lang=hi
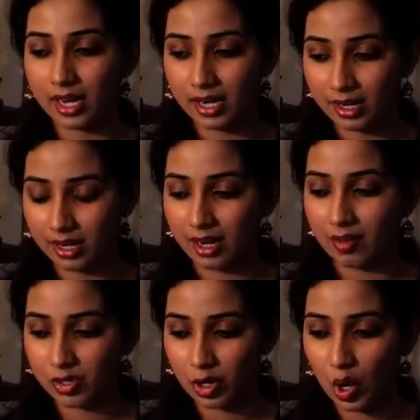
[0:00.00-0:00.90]
इन
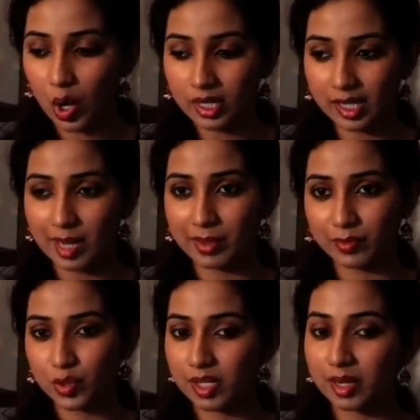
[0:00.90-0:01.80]
आफ्टर अ लॉन्ग टाइम आई
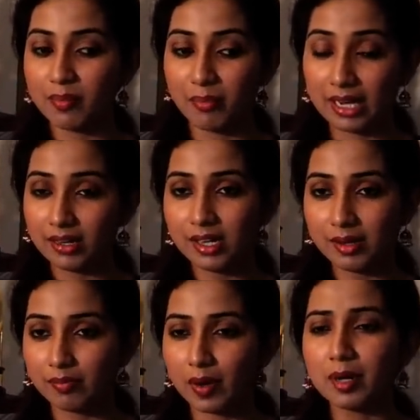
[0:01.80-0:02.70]
वुड से कि
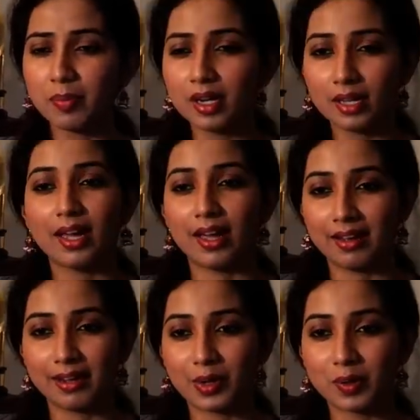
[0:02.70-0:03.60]
मेलोडी भर भर के है
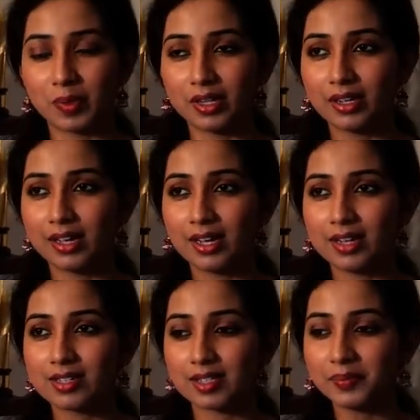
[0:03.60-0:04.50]
गानों में
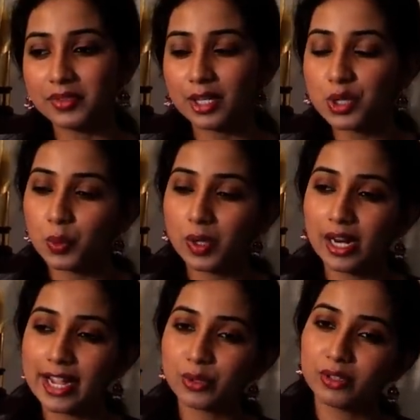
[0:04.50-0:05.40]
समथिंग यू विल
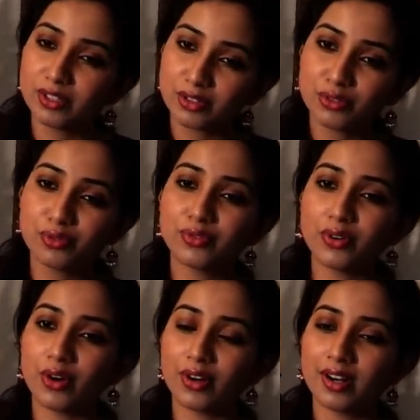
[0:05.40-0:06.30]
लाइक टू लिसन टू
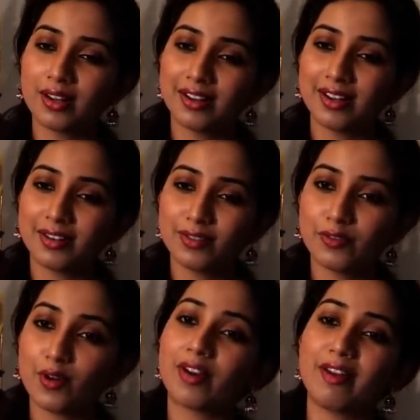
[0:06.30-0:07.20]
फॉर
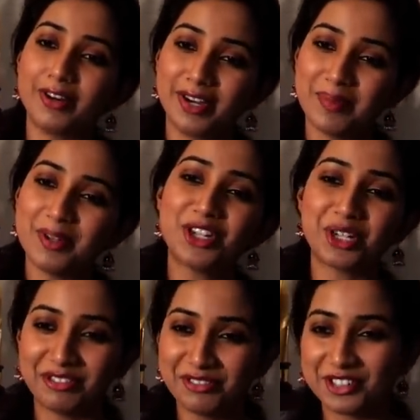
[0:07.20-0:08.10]
फॉर एवर
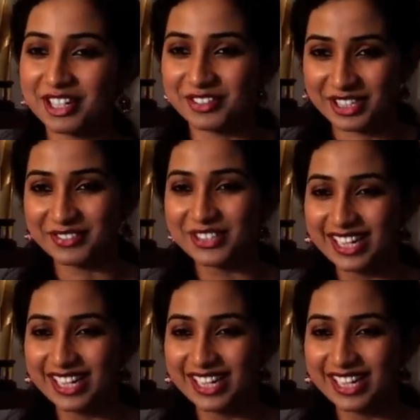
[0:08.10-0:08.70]
हमेशा एंड फॉर एवर आई वुड